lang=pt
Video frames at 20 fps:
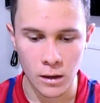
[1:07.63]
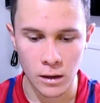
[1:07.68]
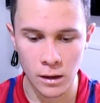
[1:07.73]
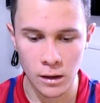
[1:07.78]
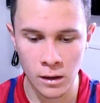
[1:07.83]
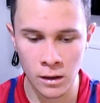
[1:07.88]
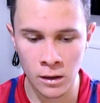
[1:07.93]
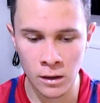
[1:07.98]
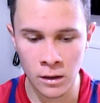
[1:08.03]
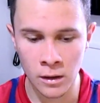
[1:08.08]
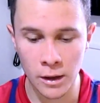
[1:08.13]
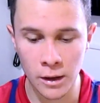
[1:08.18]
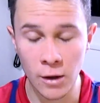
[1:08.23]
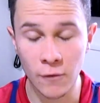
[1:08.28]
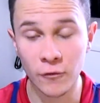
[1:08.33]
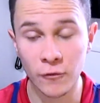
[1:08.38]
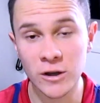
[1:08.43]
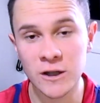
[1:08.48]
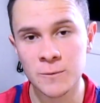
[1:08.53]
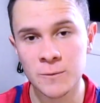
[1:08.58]
Ah,
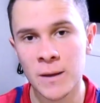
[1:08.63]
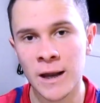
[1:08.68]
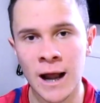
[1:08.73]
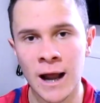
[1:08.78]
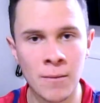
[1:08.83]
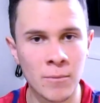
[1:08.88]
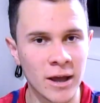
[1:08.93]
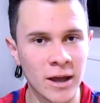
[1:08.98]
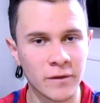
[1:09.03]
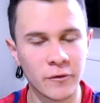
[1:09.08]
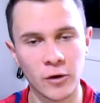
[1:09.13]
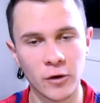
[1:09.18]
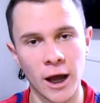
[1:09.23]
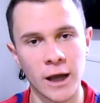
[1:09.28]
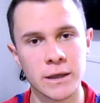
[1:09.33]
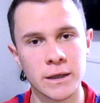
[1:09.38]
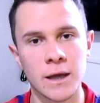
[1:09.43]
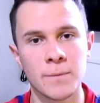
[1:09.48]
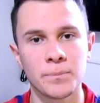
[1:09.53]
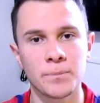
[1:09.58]
eu vou esperar a Black
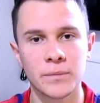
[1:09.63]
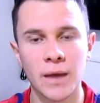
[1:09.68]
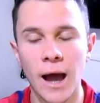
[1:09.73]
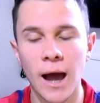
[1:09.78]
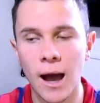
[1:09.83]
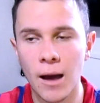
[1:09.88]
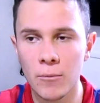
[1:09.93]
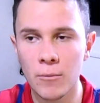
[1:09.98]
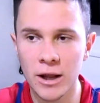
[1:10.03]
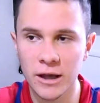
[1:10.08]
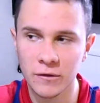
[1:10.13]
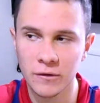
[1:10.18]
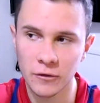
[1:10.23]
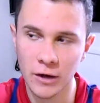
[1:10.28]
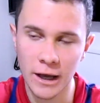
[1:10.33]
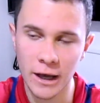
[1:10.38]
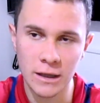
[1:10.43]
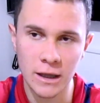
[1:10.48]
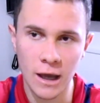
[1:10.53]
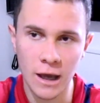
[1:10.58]
Friday, tá? A Black
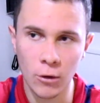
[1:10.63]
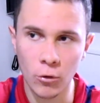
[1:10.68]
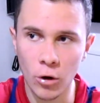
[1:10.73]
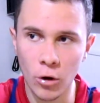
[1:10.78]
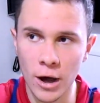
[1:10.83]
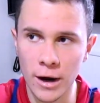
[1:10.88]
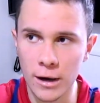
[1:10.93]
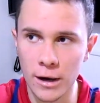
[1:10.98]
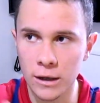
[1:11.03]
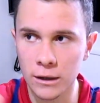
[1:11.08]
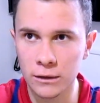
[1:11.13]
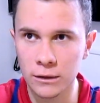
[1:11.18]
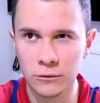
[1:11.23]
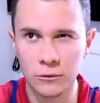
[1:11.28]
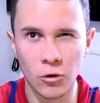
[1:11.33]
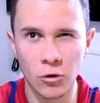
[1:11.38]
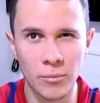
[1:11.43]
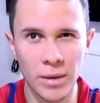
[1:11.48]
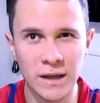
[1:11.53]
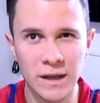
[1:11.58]
Friday agora
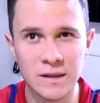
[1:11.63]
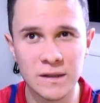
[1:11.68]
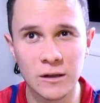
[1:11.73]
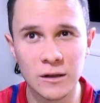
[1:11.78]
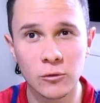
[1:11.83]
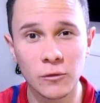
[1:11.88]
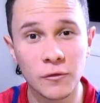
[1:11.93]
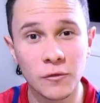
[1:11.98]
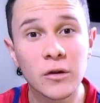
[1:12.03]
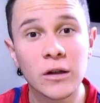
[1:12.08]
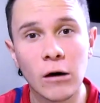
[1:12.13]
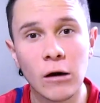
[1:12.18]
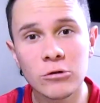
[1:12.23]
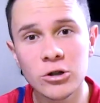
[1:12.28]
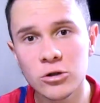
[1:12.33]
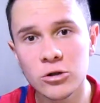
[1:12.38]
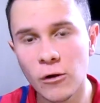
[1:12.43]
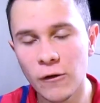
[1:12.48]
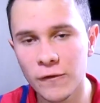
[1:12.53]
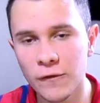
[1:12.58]
começa no final
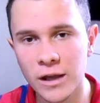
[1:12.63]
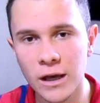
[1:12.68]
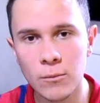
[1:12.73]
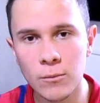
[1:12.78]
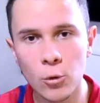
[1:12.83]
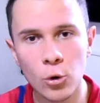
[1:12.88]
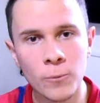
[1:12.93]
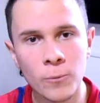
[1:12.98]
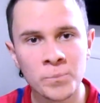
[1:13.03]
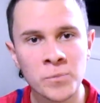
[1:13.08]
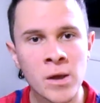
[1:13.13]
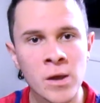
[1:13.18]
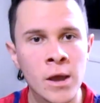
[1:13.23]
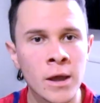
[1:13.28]
de novembro.